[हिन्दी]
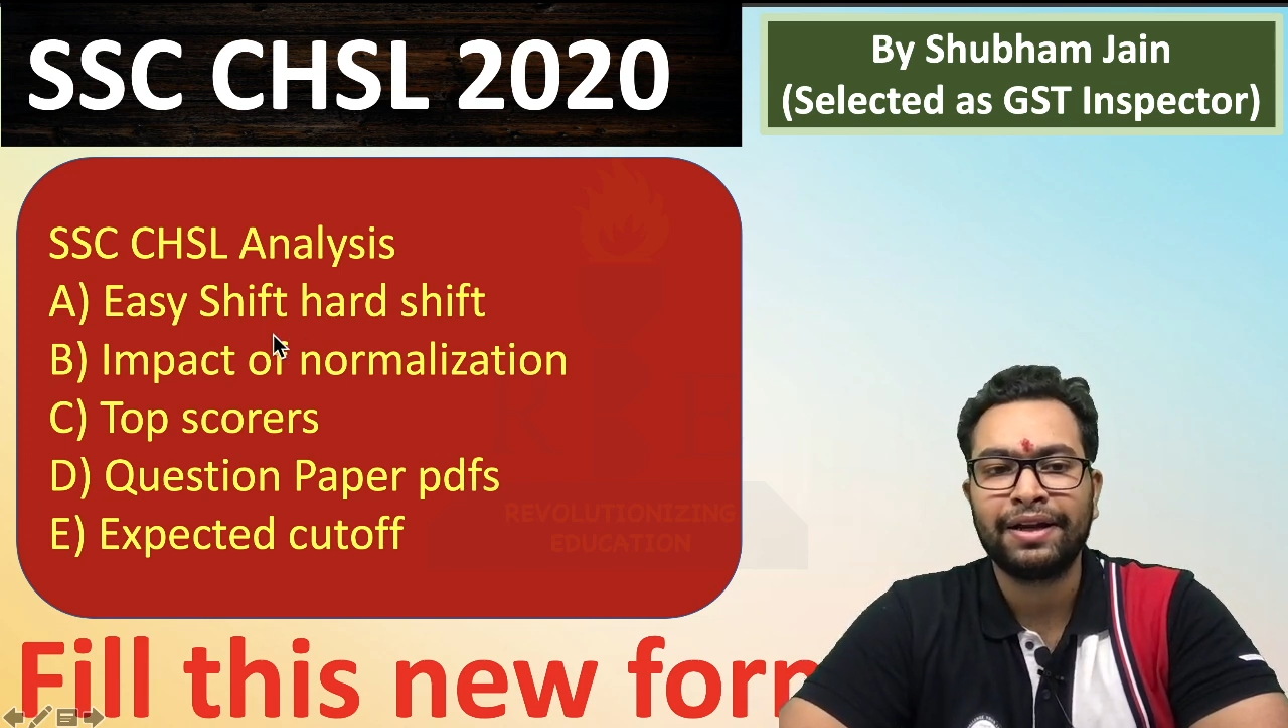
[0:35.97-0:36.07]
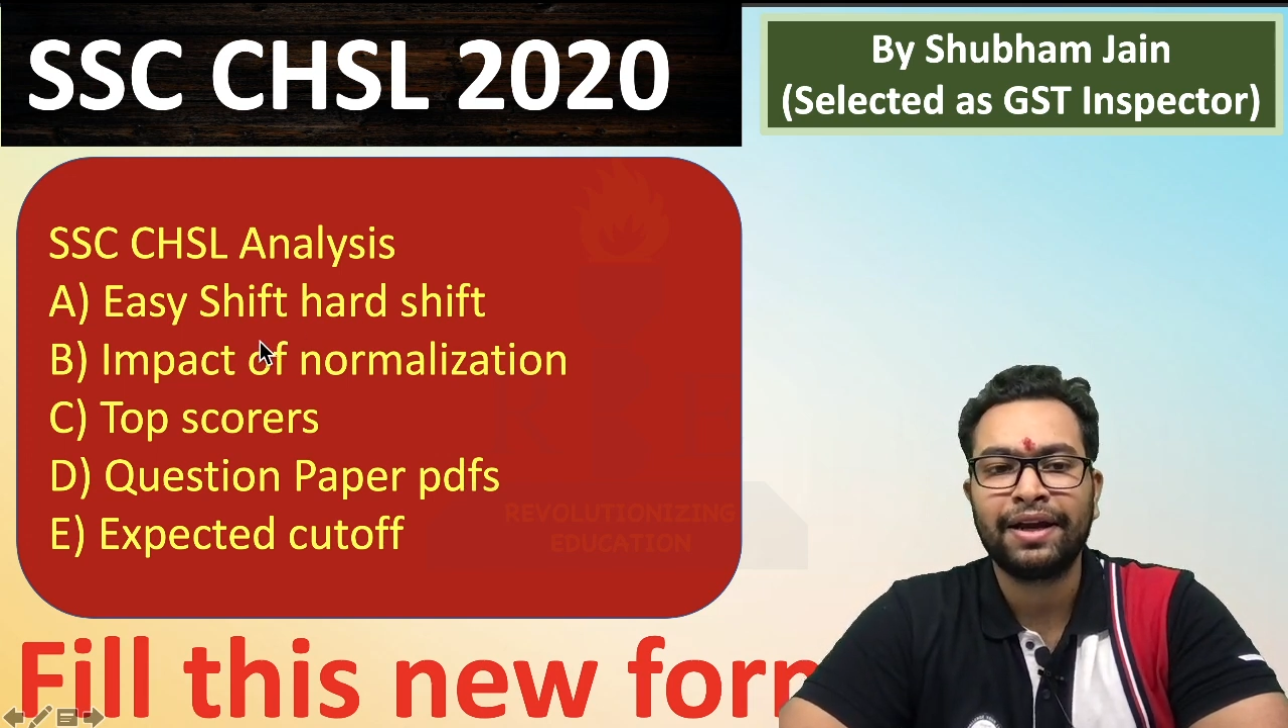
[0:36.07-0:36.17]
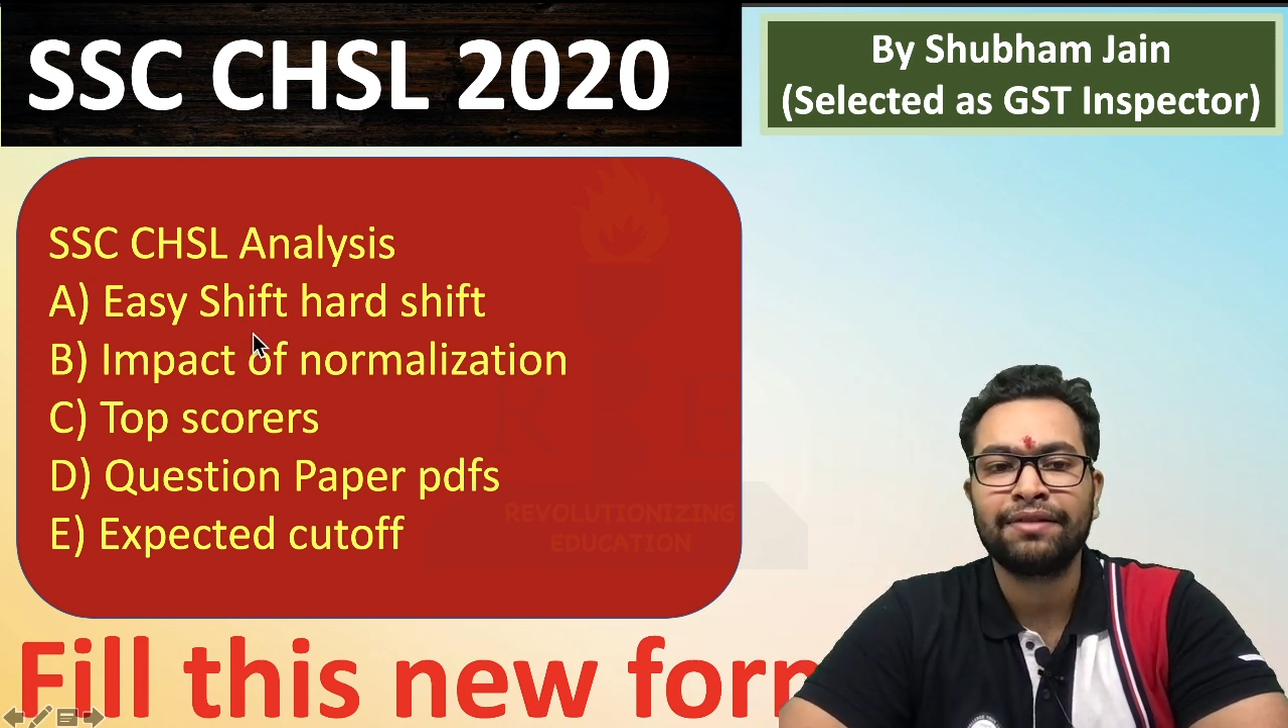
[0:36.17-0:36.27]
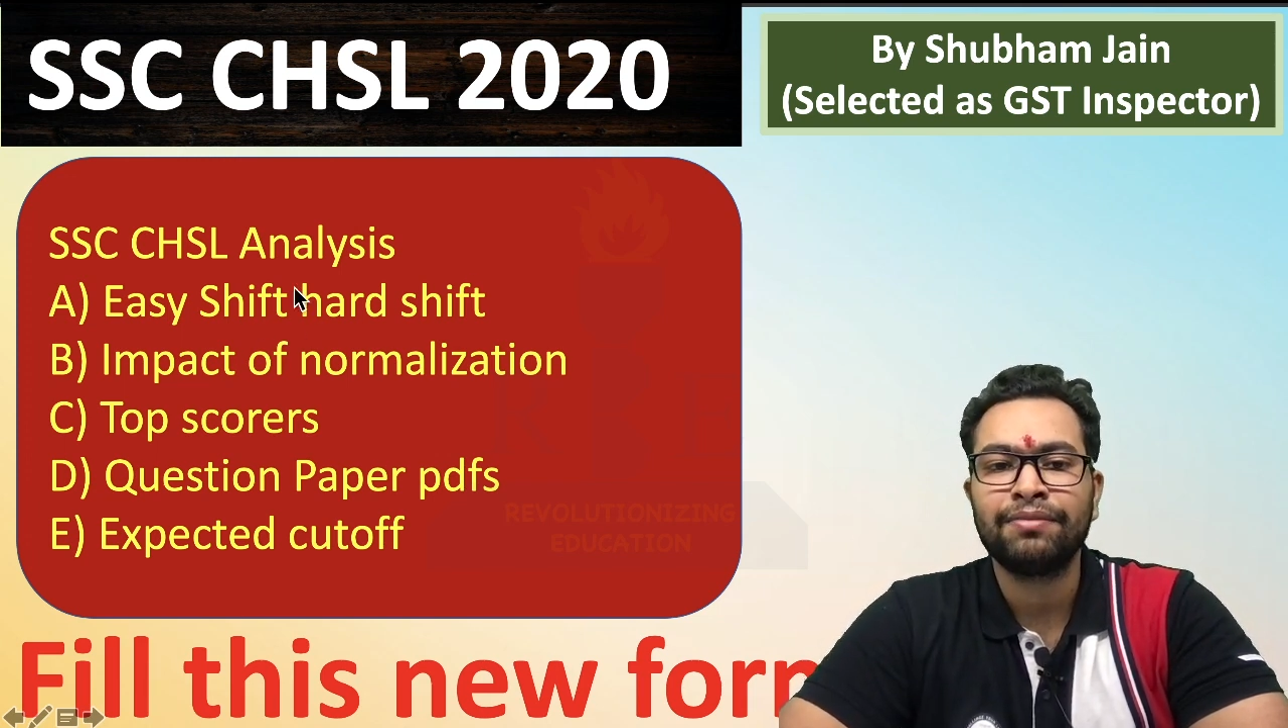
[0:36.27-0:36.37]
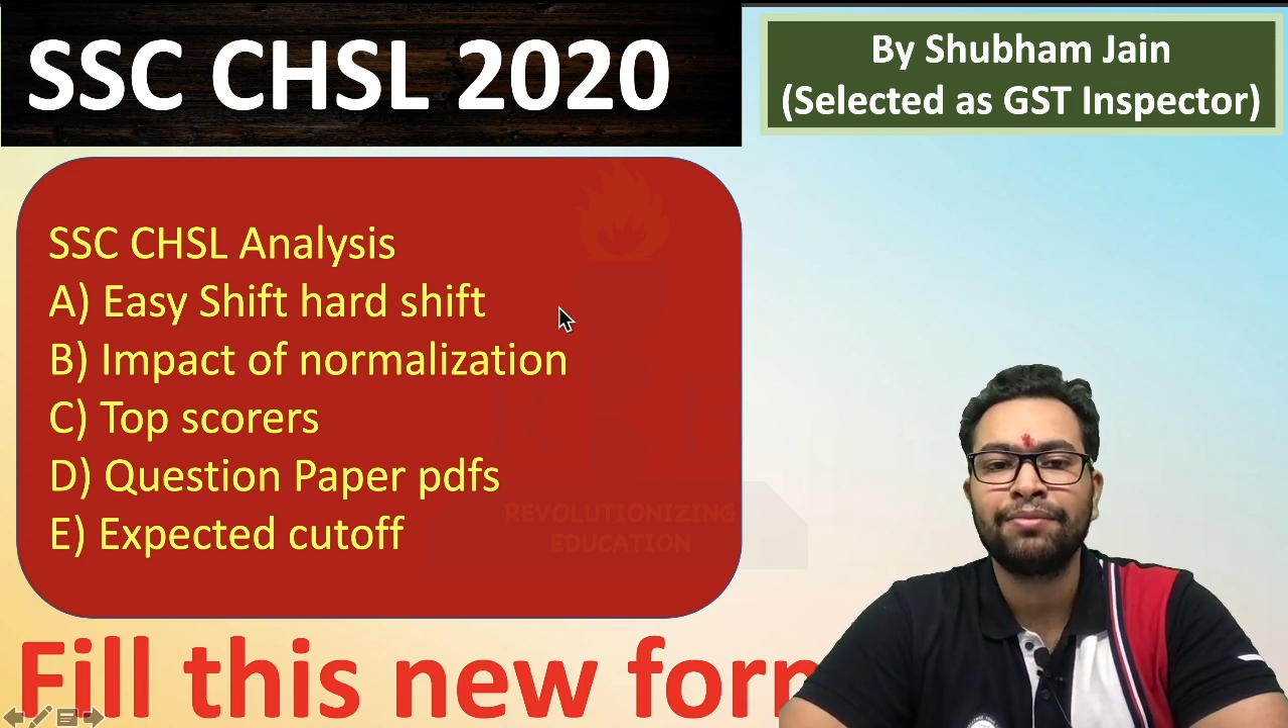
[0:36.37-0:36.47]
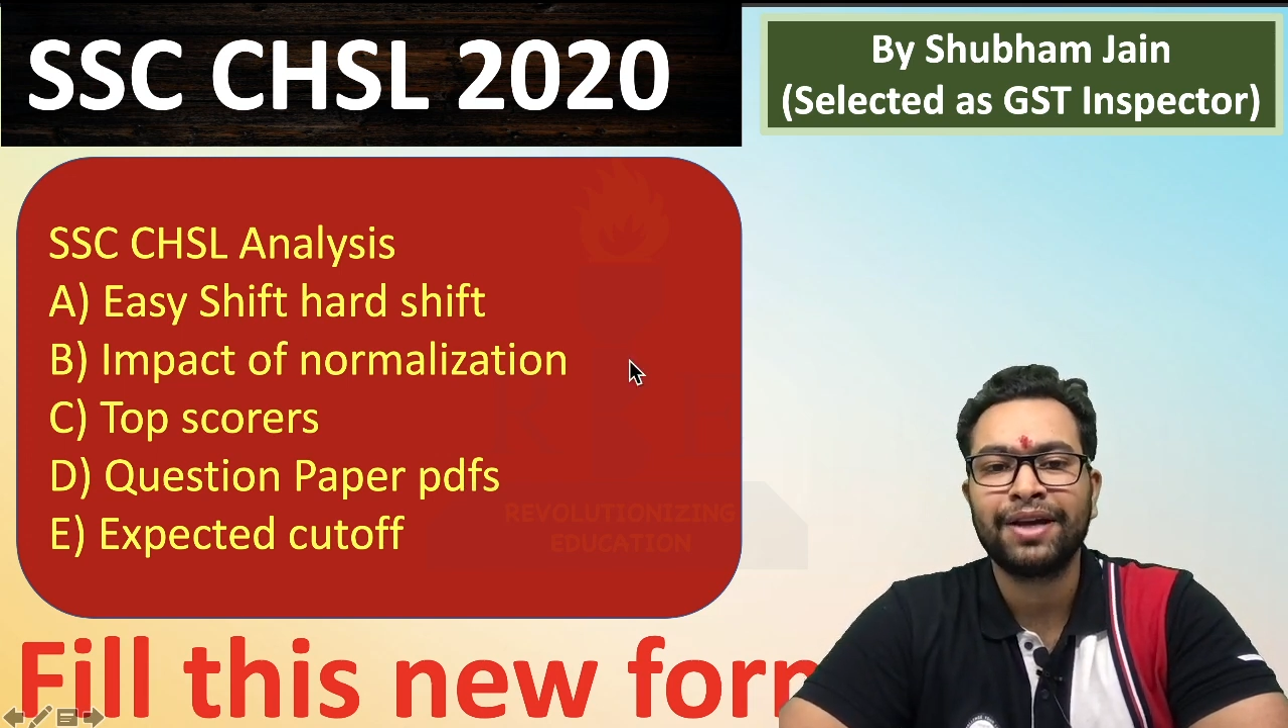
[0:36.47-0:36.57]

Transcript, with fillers: ठीक है इसमें हम